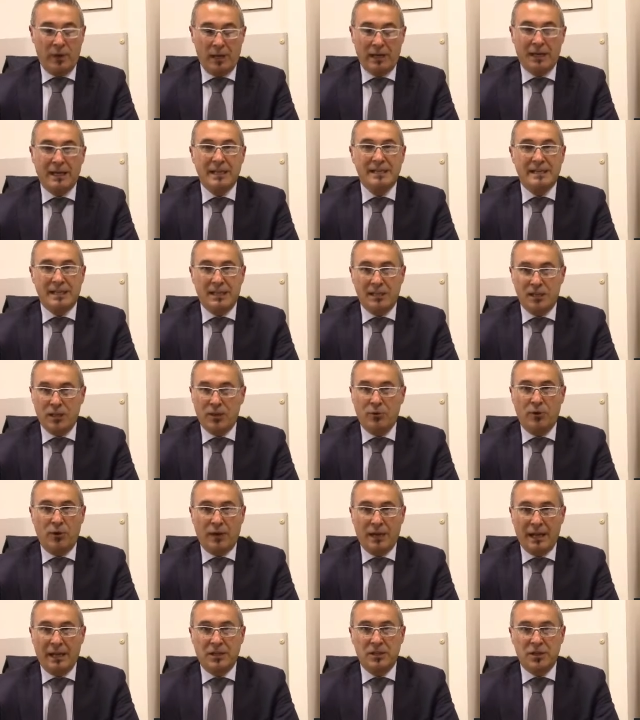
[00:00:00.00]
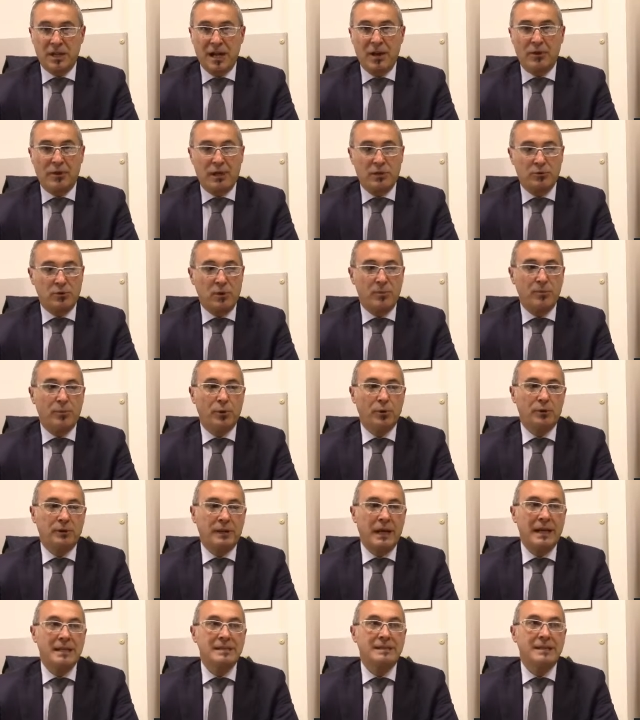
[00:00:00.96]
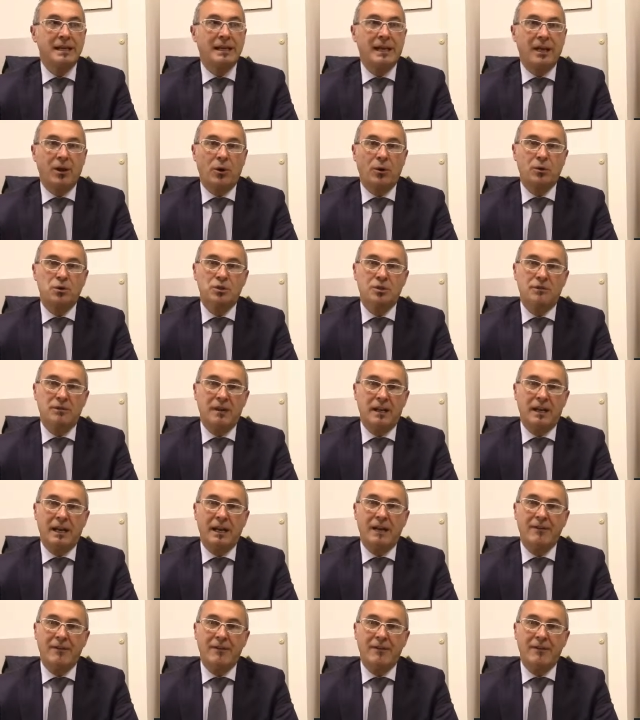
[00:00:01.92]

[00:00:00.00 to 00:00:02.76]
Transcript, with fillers: una chiesa dicevo che ha già una sua importanza e che oggi viene